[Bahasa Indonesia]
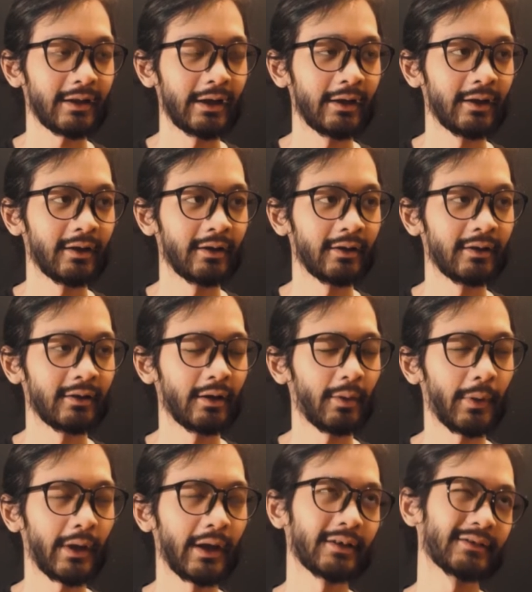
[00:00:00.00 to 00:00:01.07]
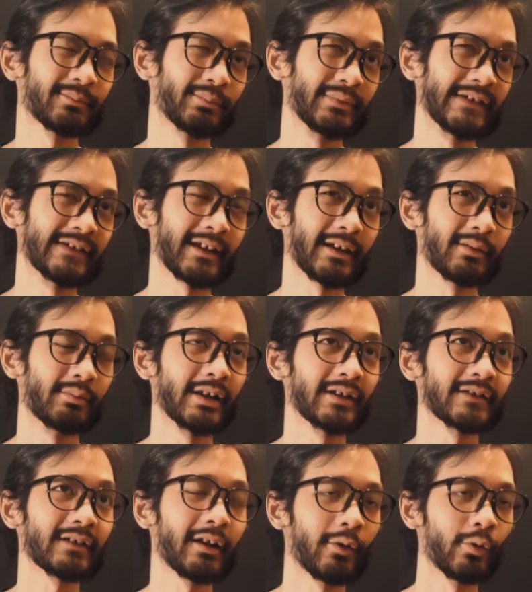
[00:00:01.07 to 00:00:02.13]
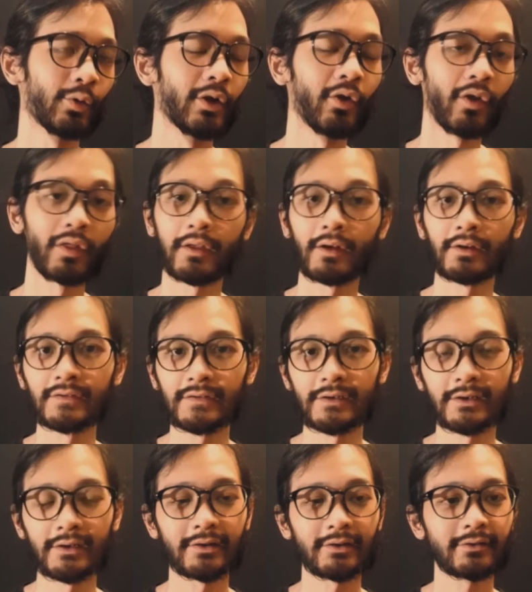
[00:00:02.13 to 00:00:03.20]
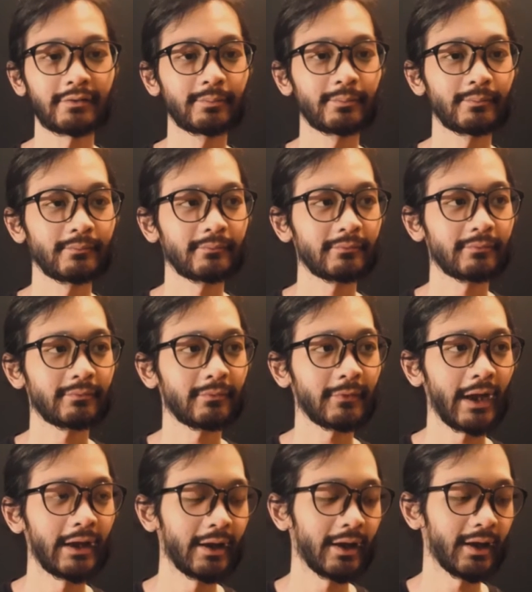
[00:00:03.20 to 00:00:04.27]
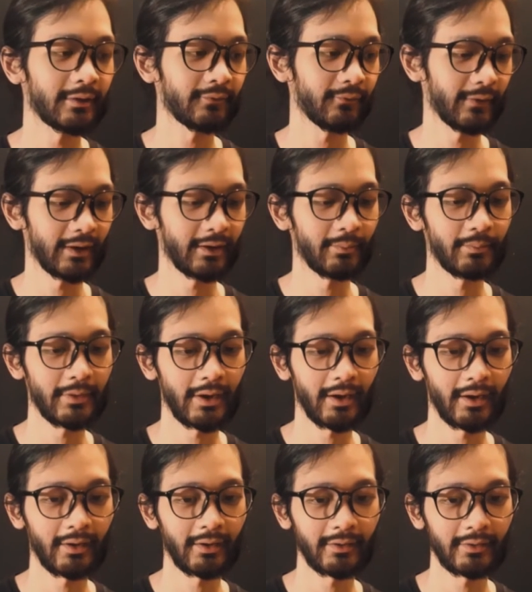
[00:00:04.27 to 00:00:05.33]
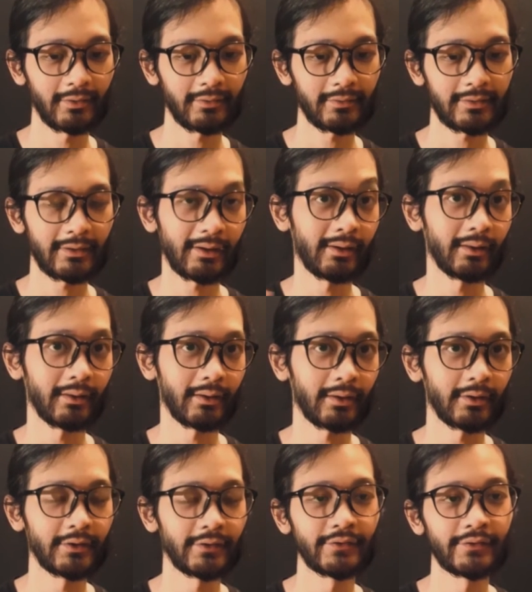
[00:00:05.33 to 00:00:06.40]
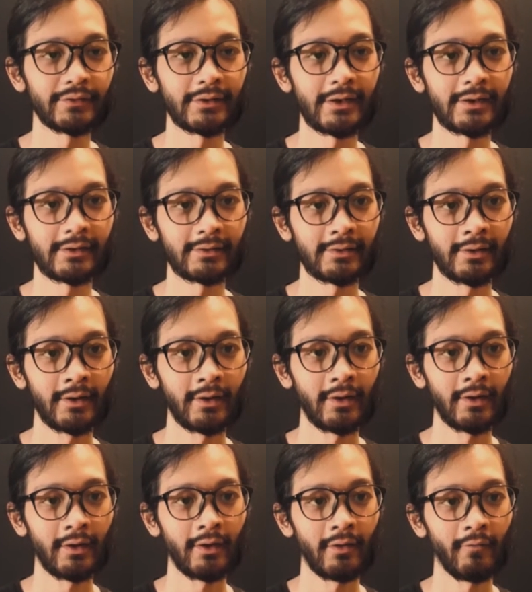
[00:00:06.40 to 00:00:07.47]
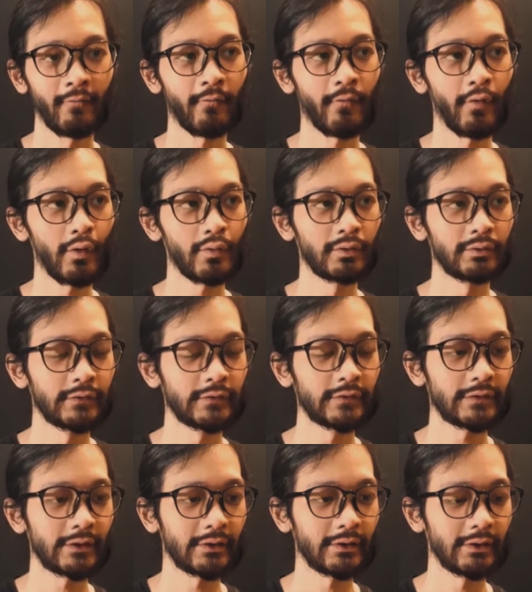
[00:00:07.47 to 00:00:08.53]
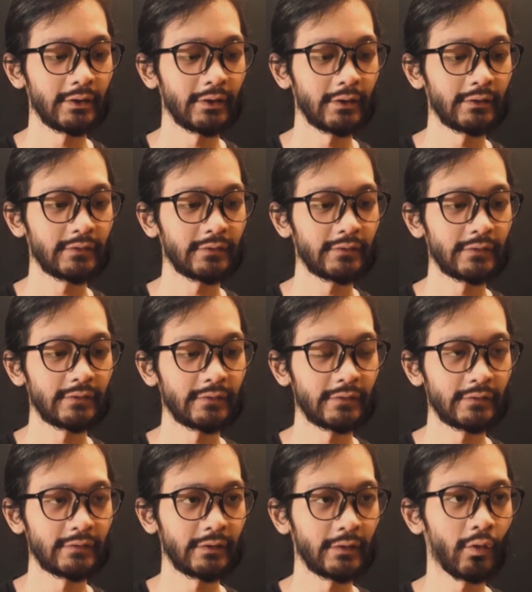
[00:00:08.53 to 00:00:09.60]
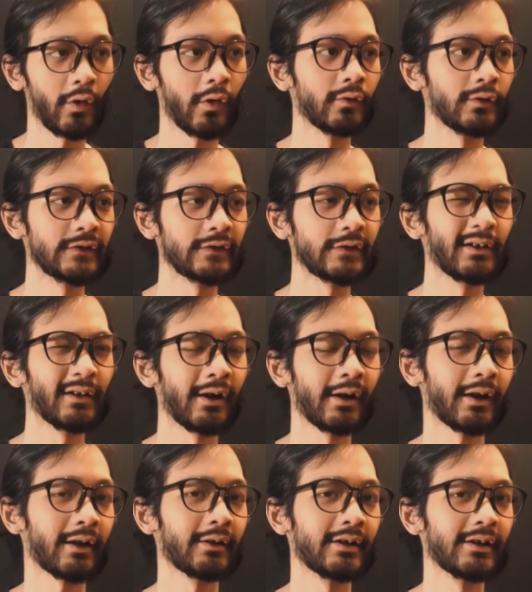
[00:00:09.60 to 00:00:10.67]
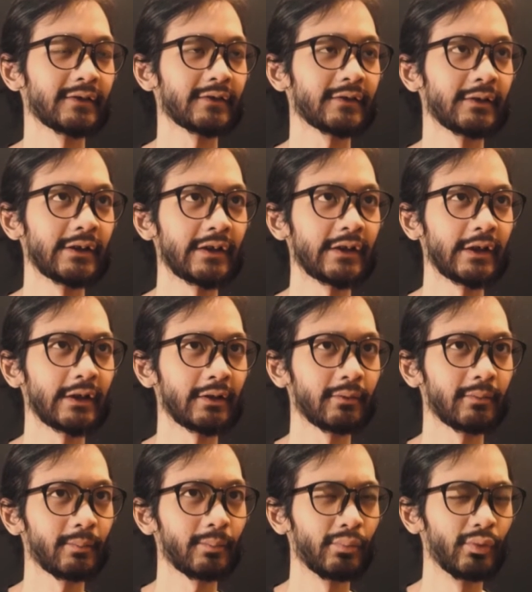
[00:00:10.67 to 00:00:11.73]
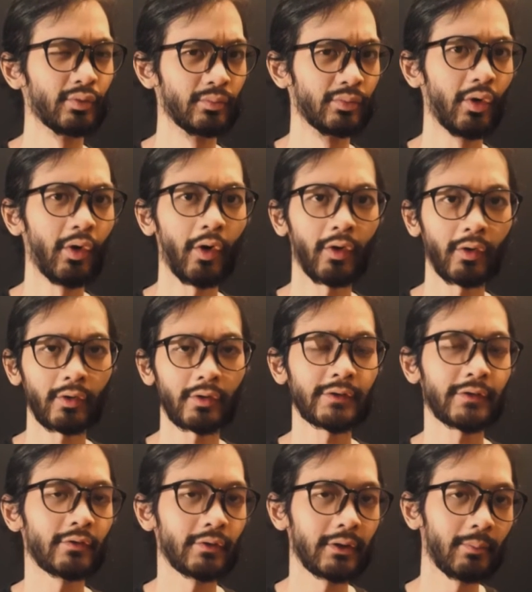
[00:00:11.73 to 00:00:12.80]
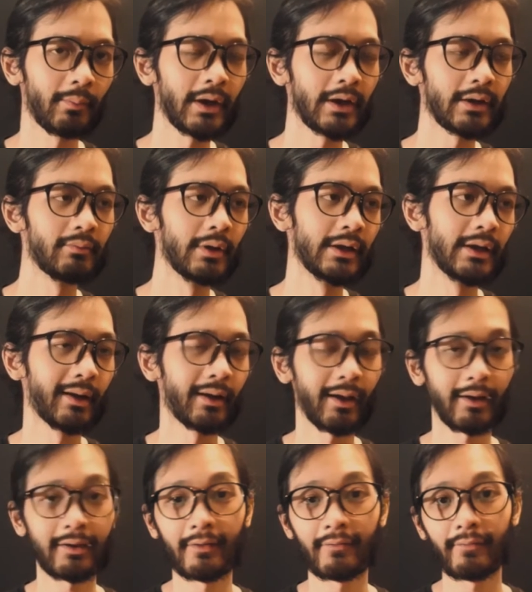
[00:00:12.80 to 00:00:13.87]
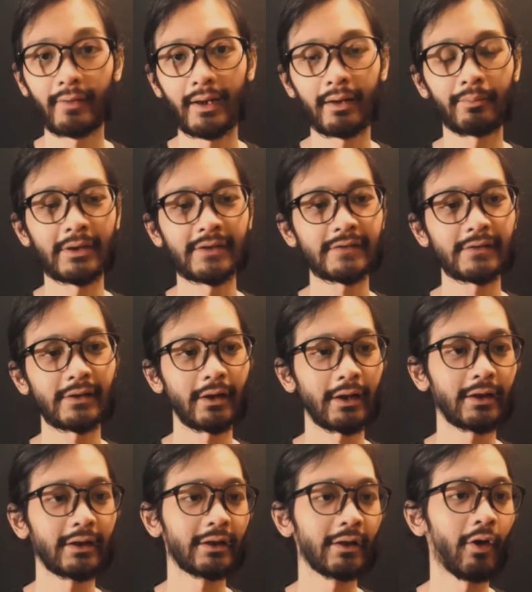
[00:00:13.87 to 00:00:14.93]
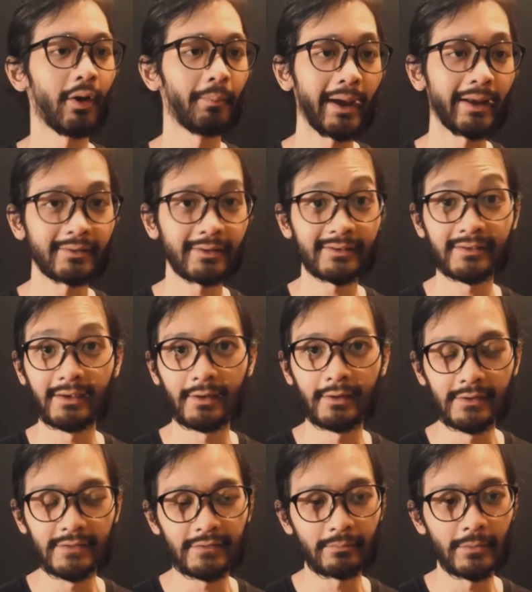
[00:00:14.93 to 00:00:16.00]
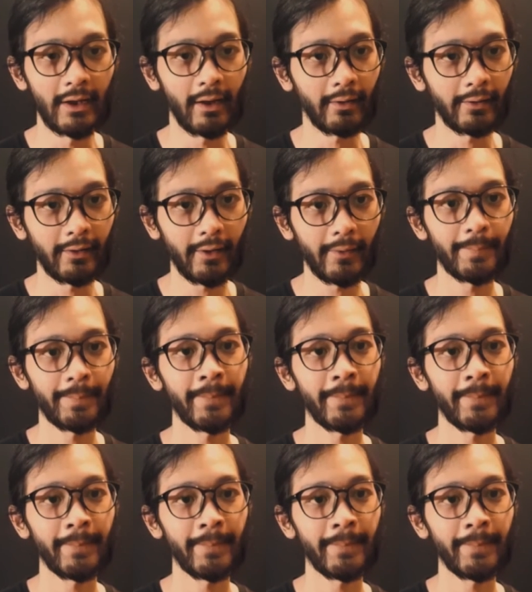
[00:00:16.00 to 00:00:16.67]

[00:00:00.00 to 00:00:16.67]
uh, apa ya bisa dibilang setelah gue nonton sih. Ini kan film yang thriller gitu dan fokus ke sisi psikologisnya dengan ada sedikit bumbu horor terutama di bagian akhir film ya setelah kita tahu apa yang terjadi sebenarnya.